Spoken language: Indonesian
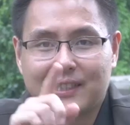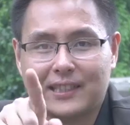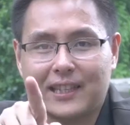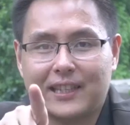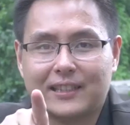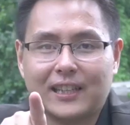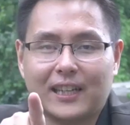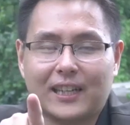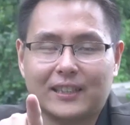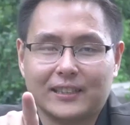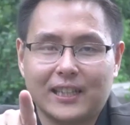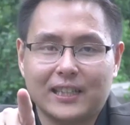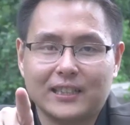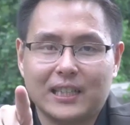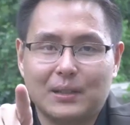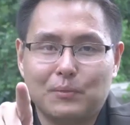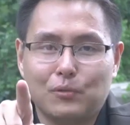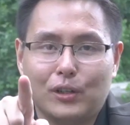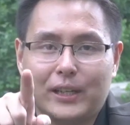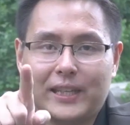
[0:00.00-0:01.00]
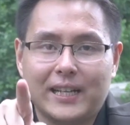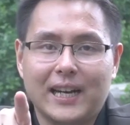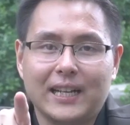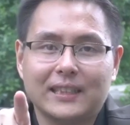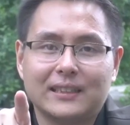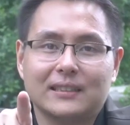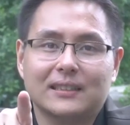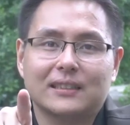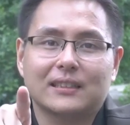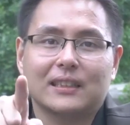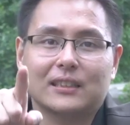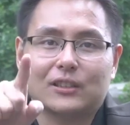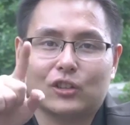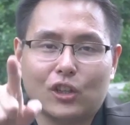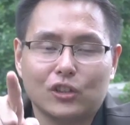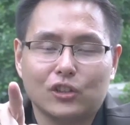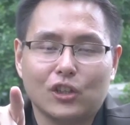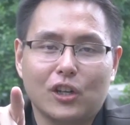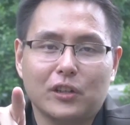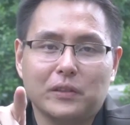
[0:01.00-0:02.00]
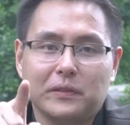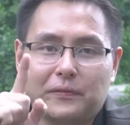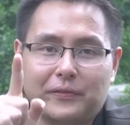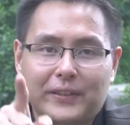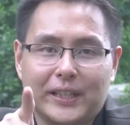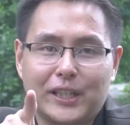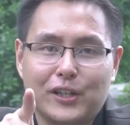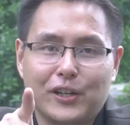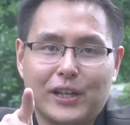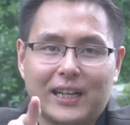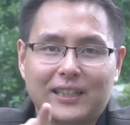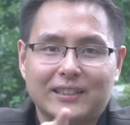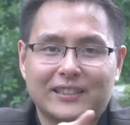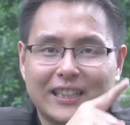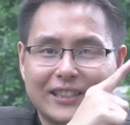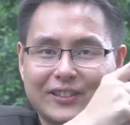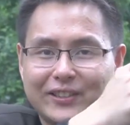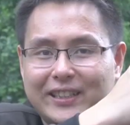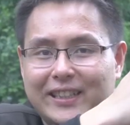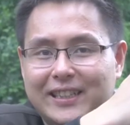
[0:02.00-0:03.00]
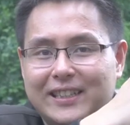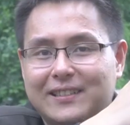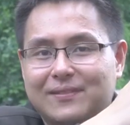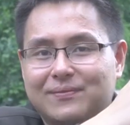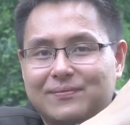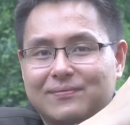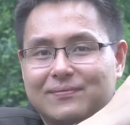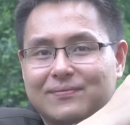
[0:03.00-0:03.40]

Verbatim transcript: saya sarankan kamu lihat tonton video yang satu ini.